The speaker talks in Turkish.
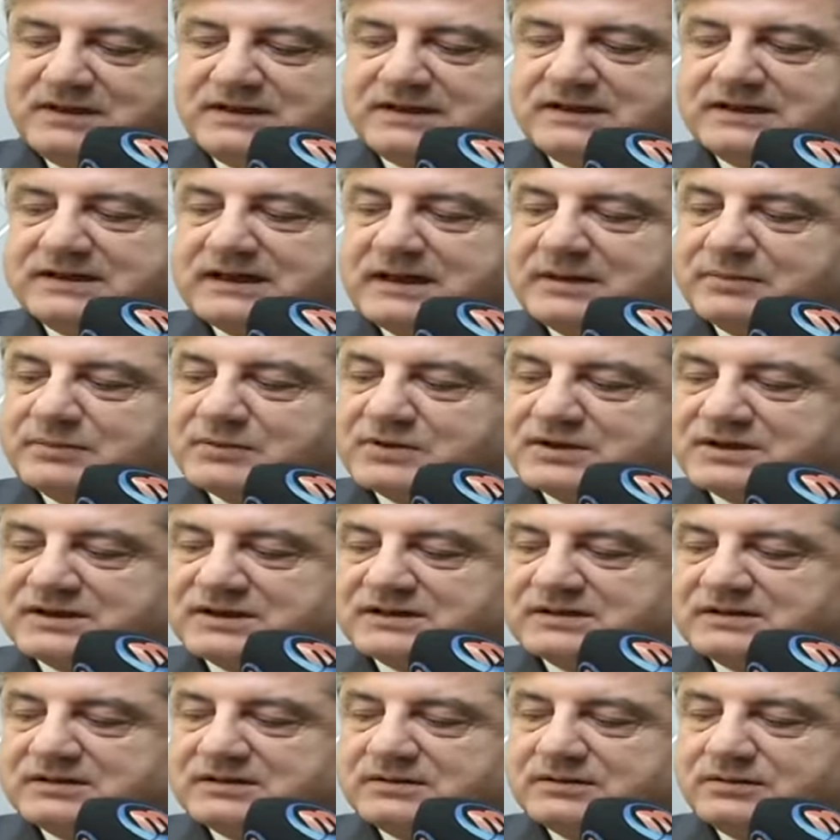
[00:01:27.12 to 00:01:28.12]
ve iyi ki de
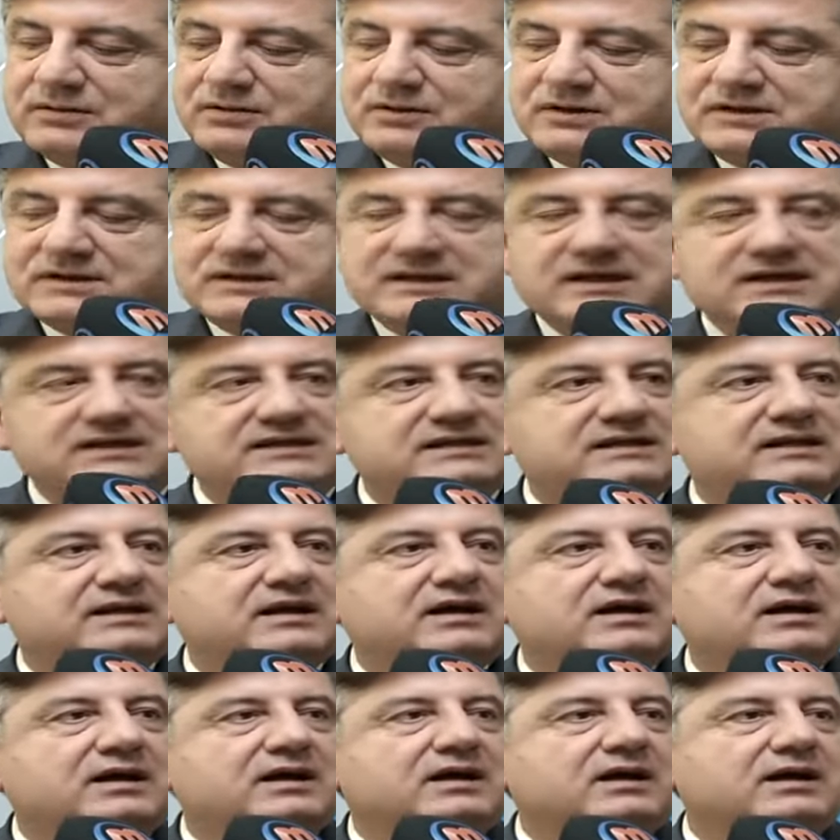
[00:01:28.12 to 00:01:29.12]
yapmışız. Dolayısıyla
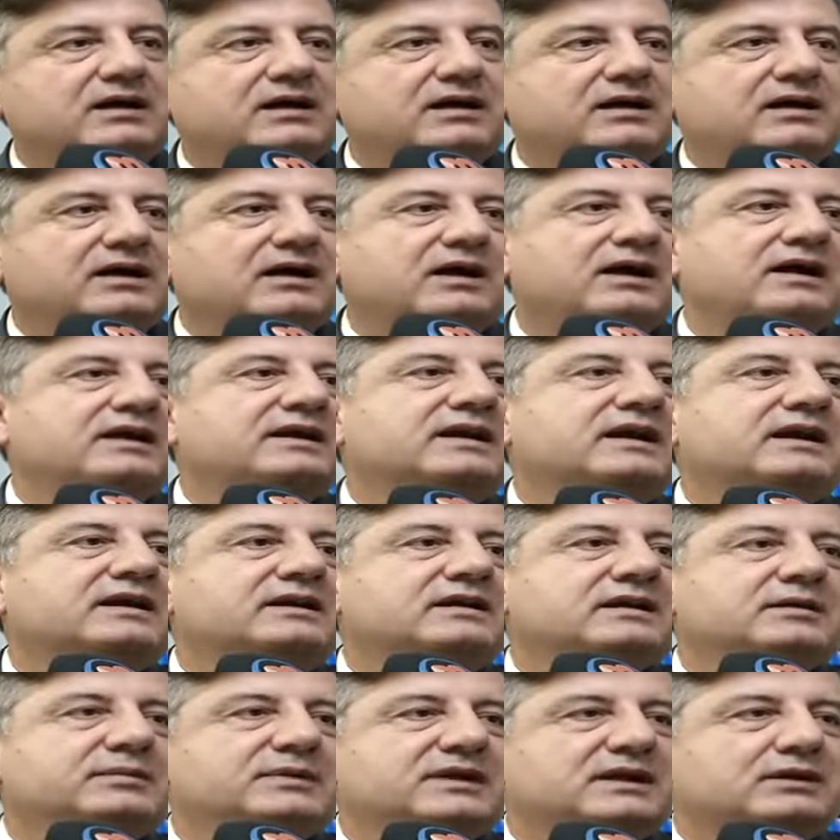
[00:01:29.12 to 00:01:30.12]
hasta ayrı
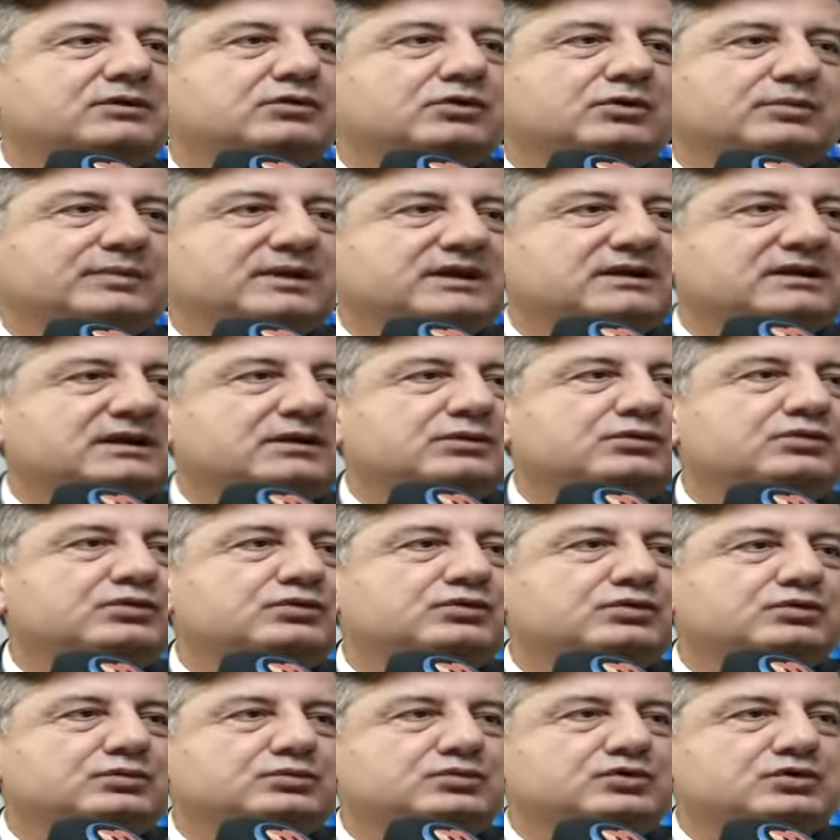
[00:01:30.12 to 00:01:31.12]
ayrı ameliyat olmaktan
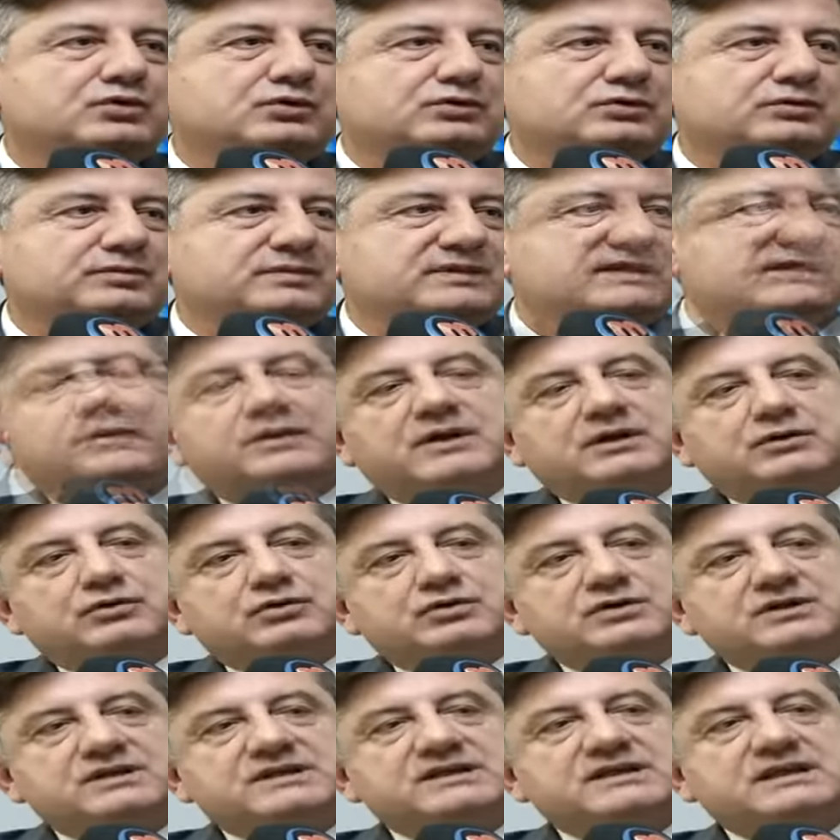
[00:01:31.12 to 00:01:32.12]
kurtulmuş oldu.
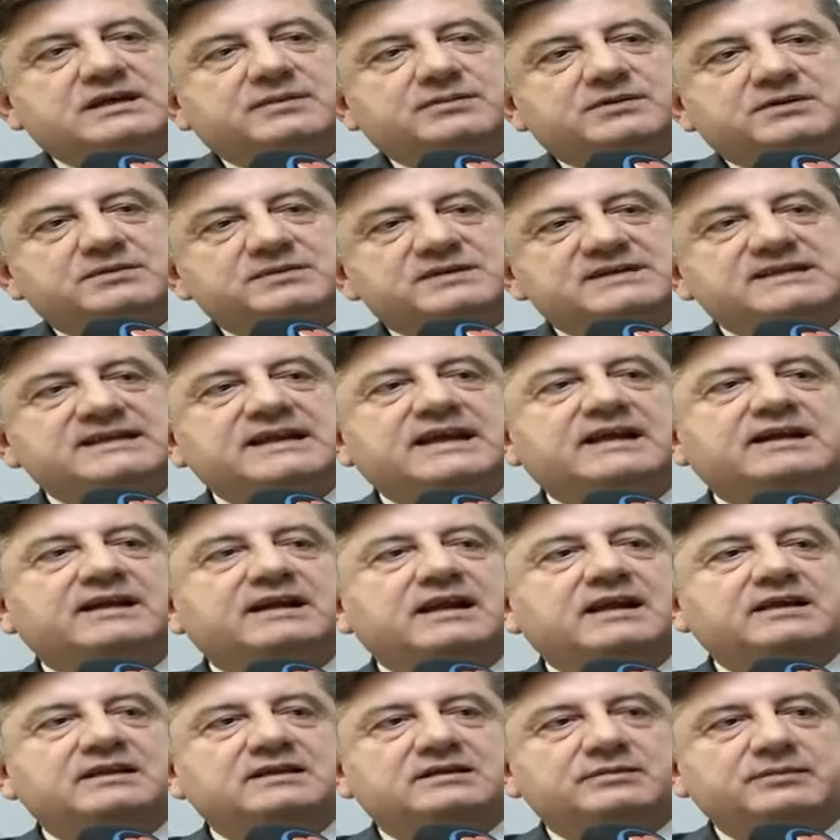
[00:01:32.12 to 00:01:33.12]
Ameliyat öncesi yaptığımız
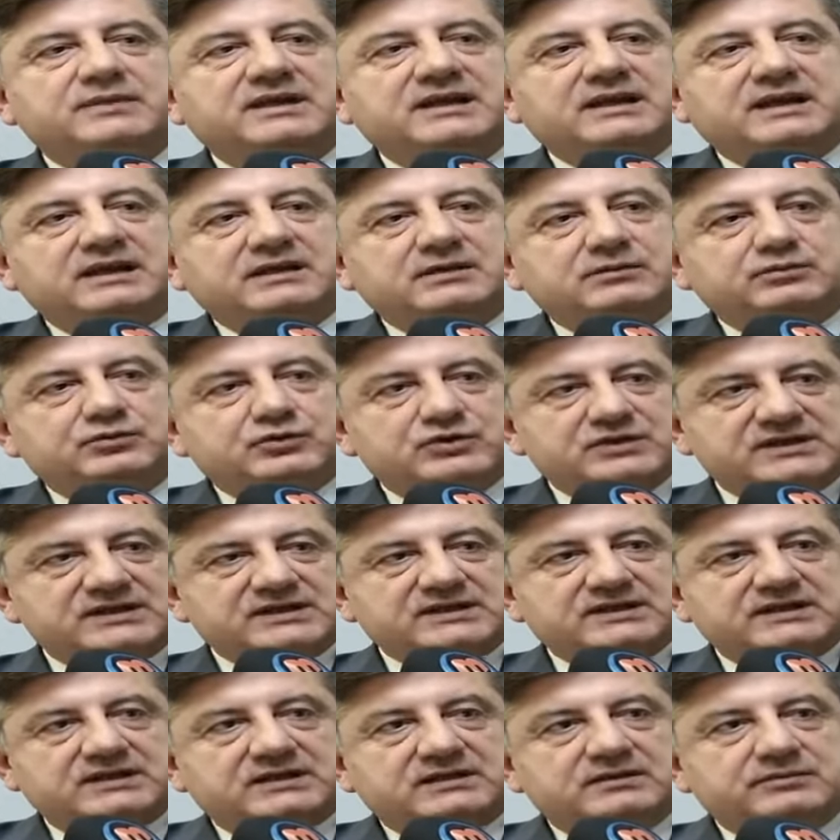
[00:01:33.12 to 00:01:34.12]
değerlendirmelerde bu
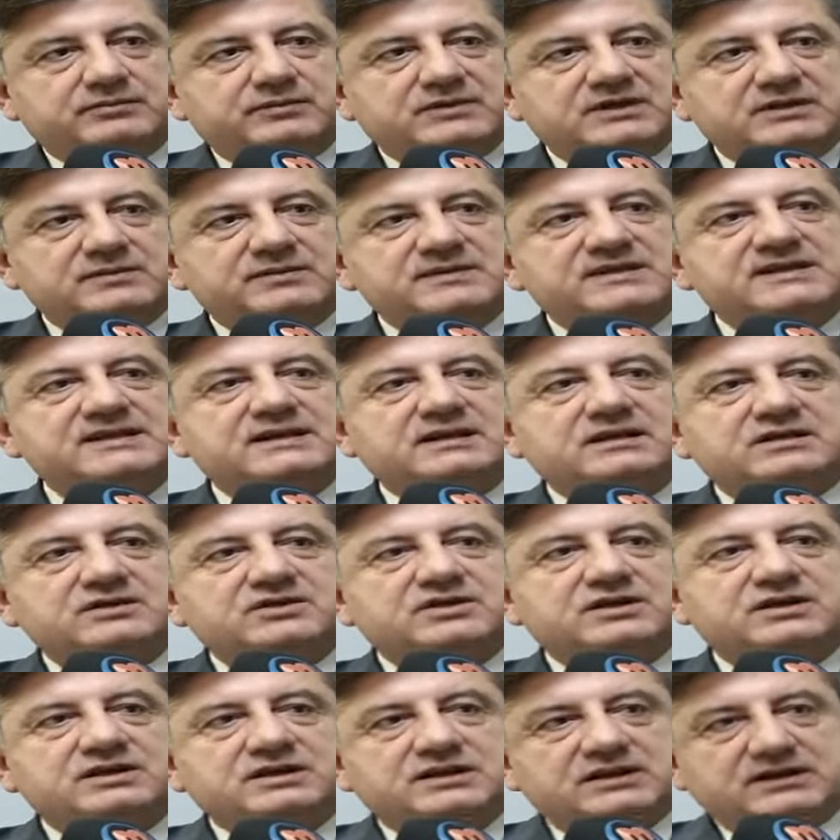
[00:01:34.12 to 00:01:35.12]
riskleri minimize
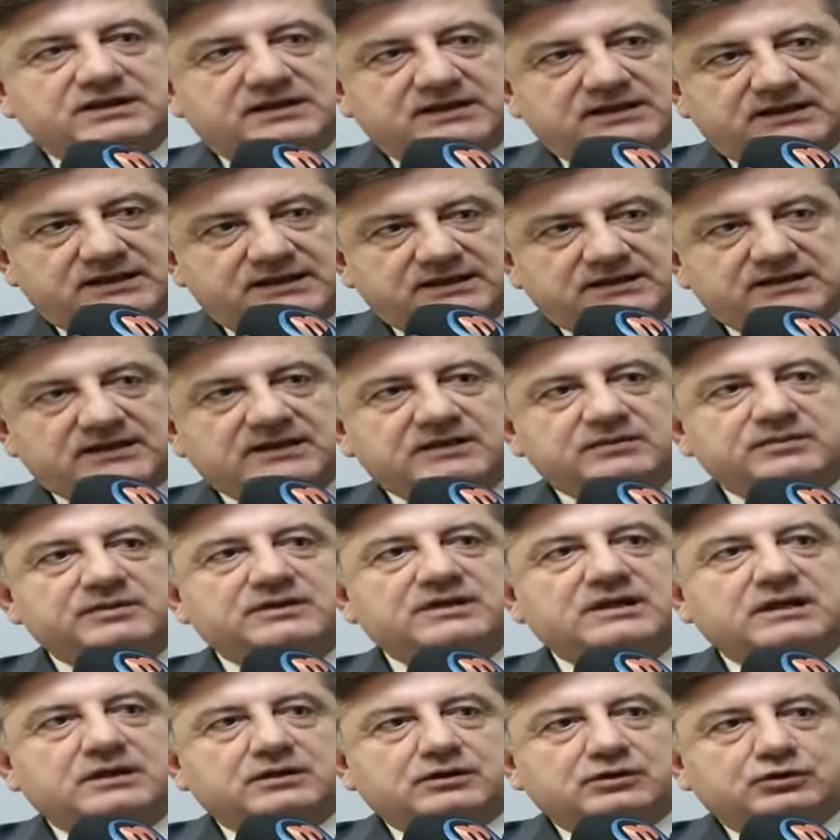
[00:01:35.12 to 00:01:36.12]
edecek şekilde
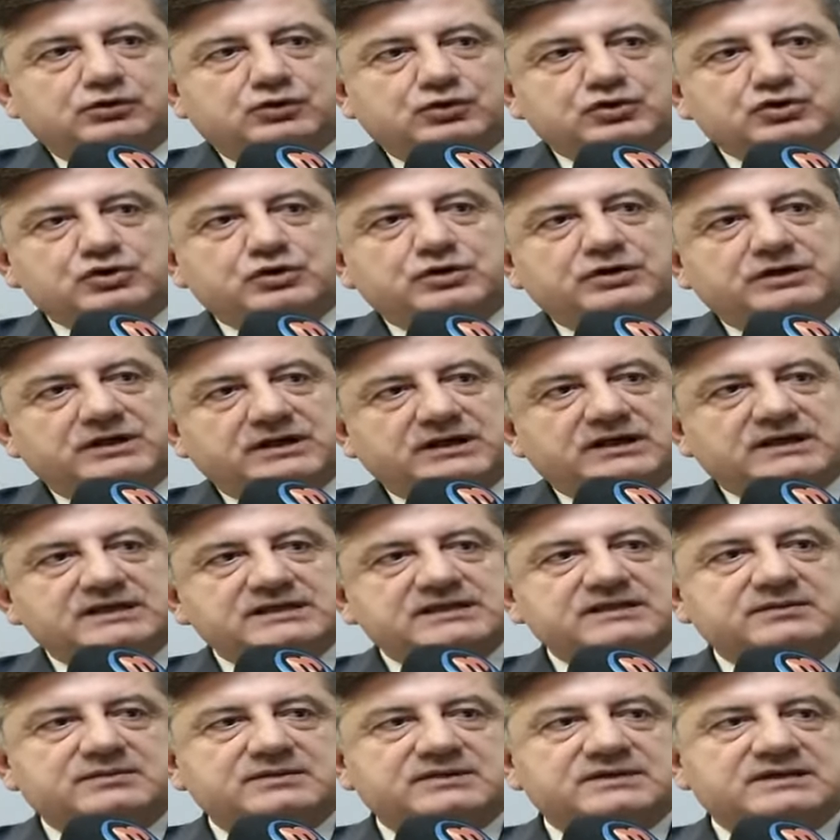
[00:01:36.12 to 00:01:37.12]
tedbirler alıyoruz. Örneğin
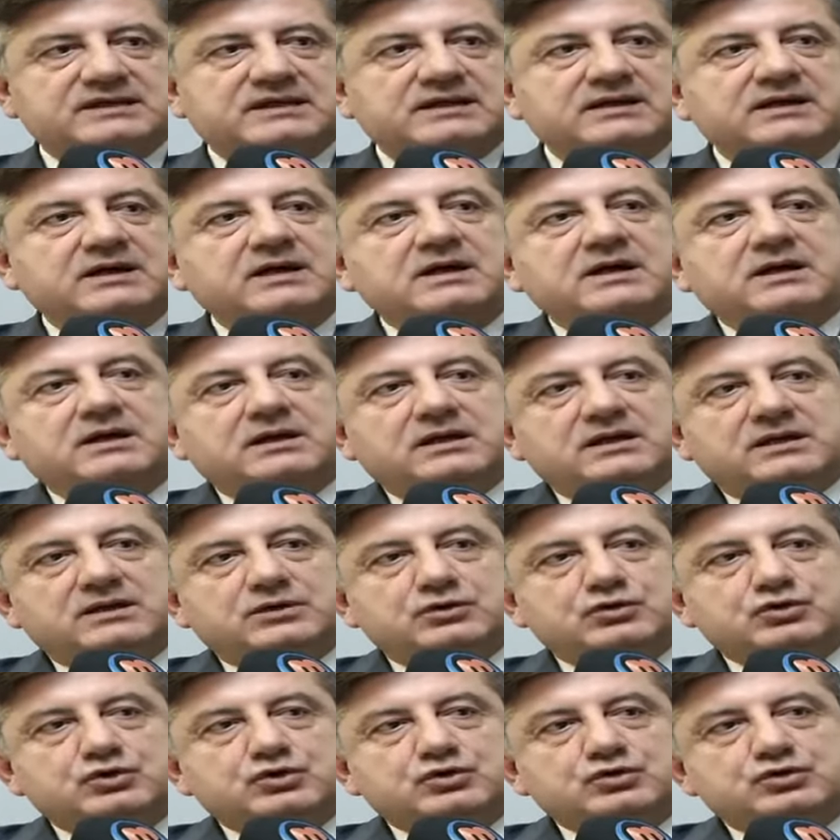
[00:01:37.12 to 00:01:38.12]
hastamızda
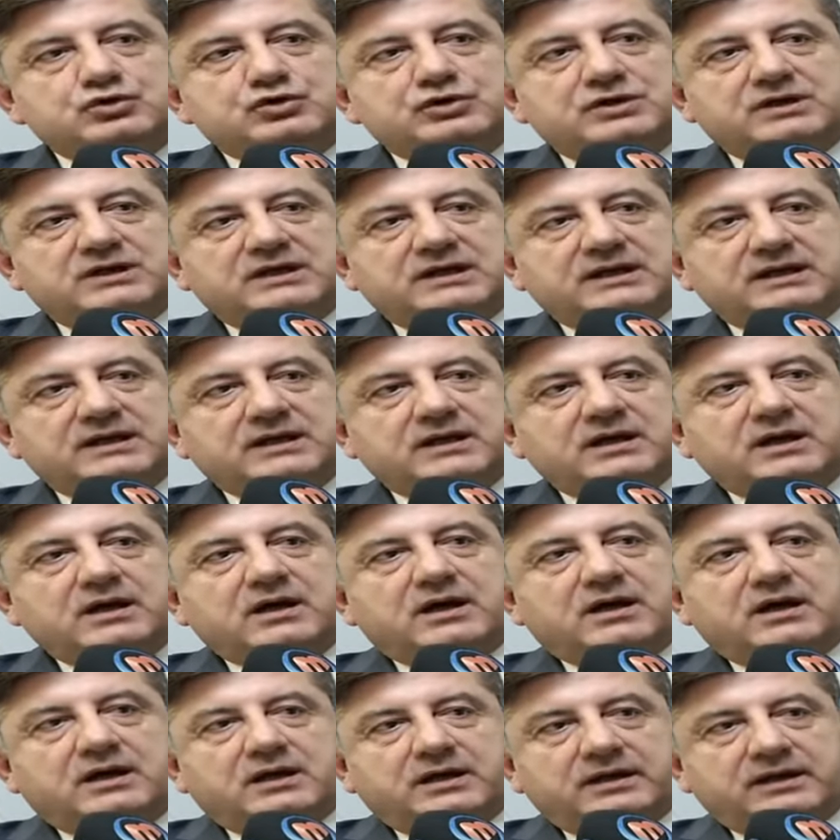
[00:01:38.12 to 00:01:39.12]
2-3 gün süreyle
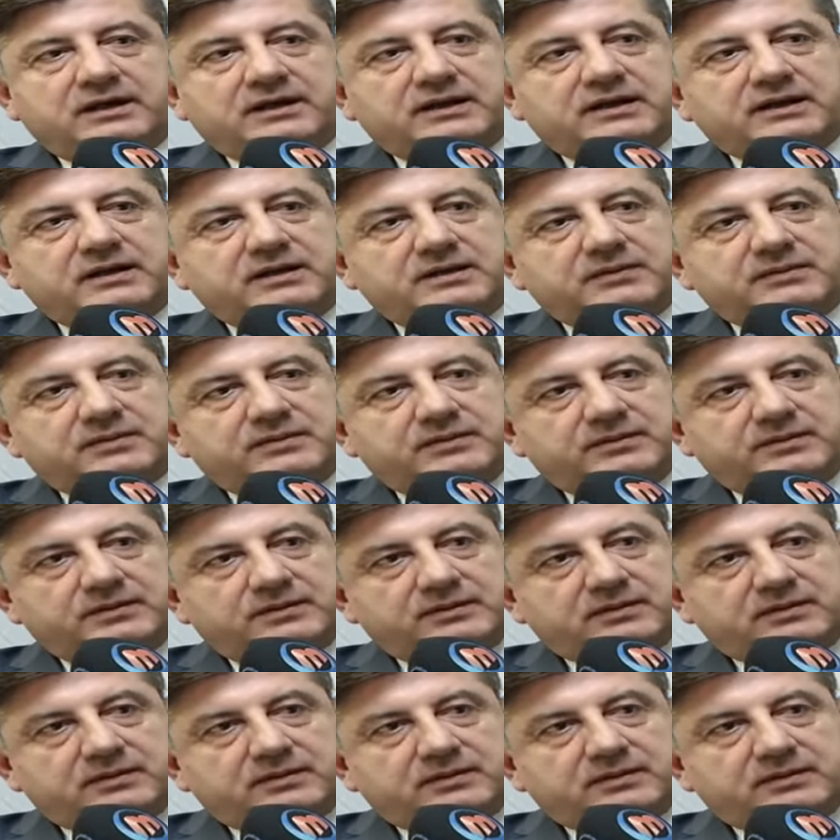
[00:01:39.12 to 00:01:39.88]
e,